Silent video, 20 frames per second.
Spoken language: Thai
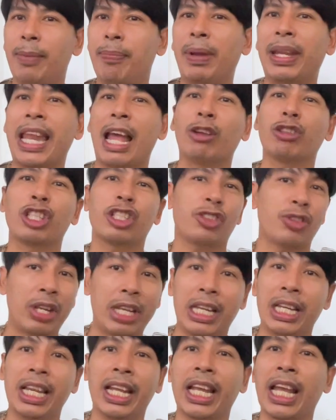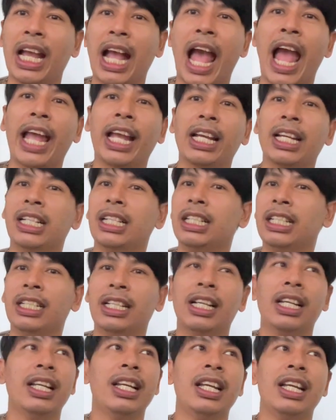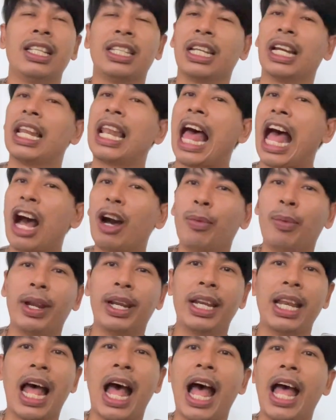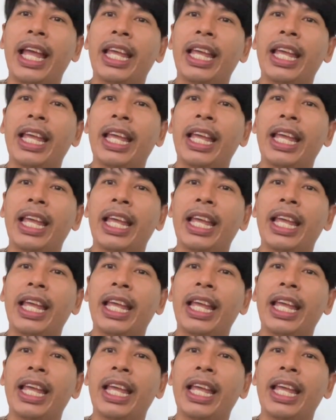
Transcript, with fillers: เป็นแนวสตรีทง่าย ๆ คือเจอราวบันได